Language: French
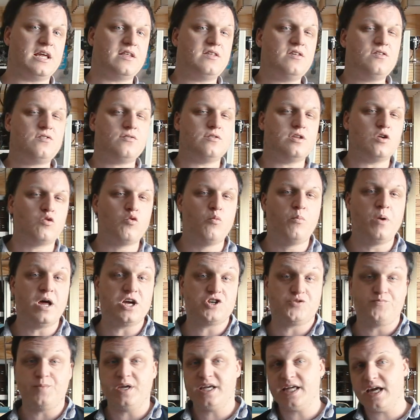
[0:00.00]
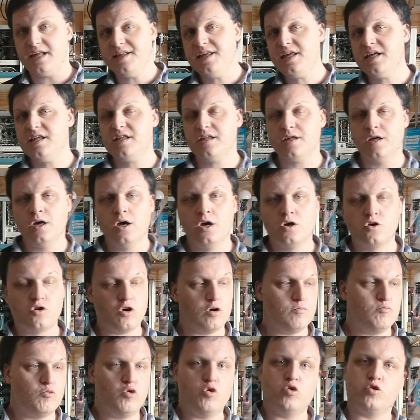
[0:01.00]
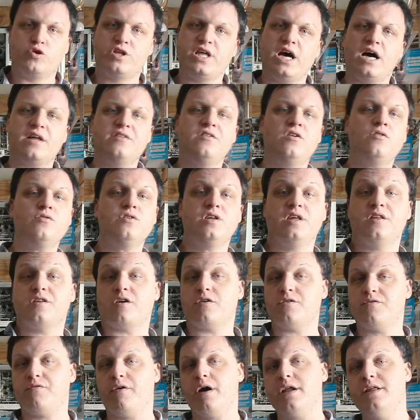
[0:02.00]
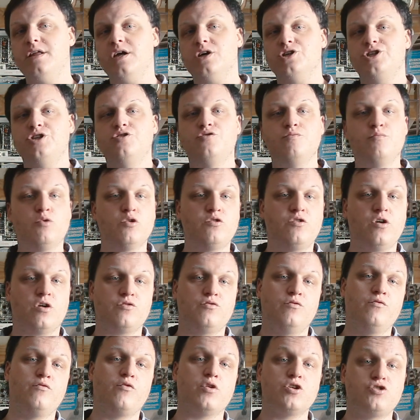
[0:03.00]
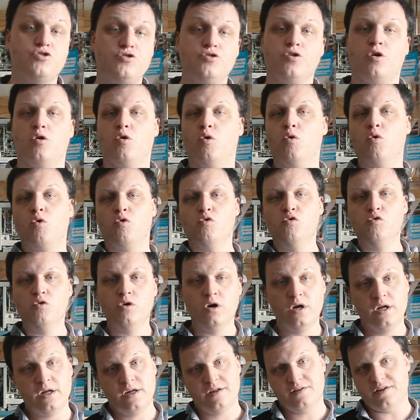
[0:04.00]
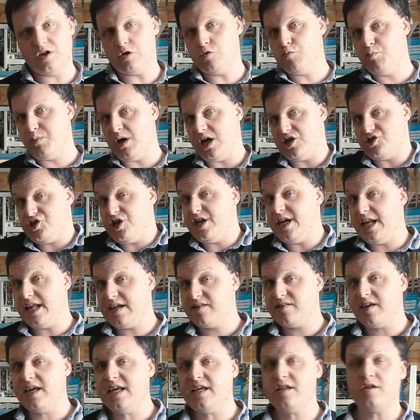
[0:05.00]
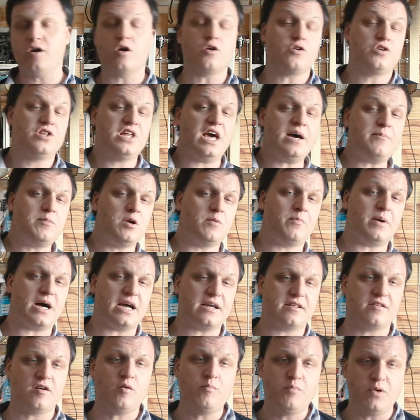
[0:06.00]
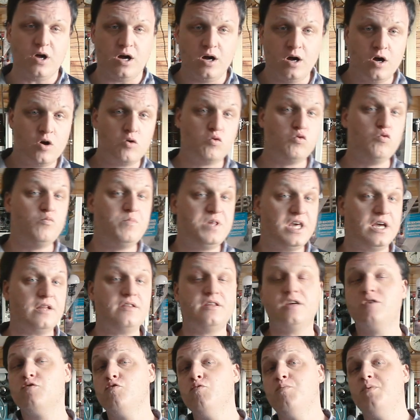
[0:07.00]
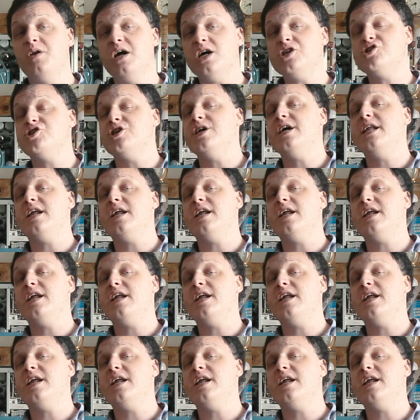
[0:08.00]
Il existe des couplages mécaniques, comme le cardan qui transfère l'énergie du moteur d'une voiture aux roues, des couplages électriques, un câble par exemple, ou bien des couplages